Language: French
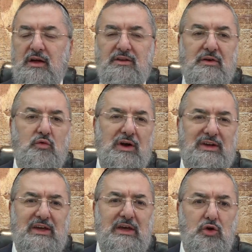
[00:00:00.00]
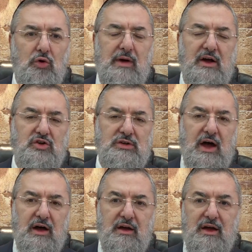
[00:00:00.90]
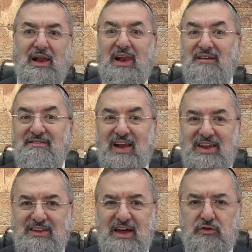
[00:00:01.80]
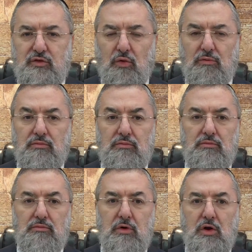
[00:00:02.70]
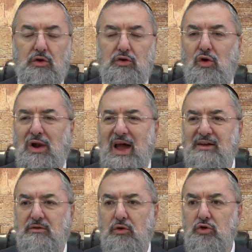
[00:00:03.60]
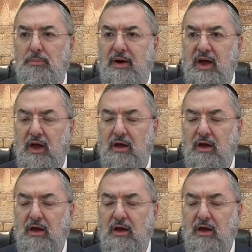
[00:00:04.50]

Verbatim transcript: C'est quoi kiyum hashtav La validation de l'acte de prêt.